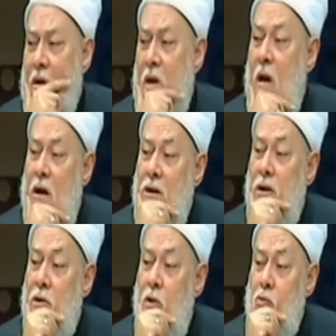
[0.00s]
قيل
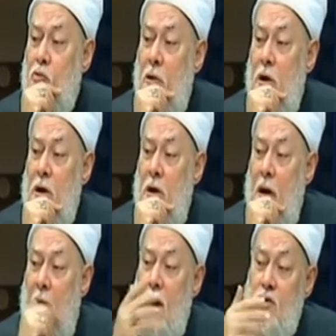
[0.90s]
ايضا انه
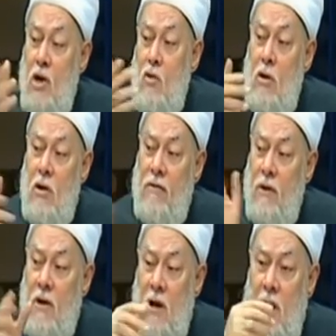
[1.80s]
علشان هو
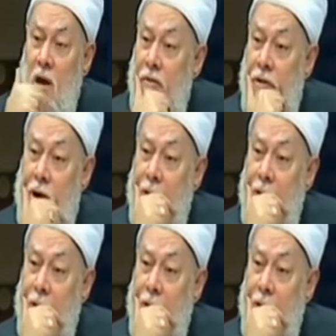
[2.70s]
رفض الخلافه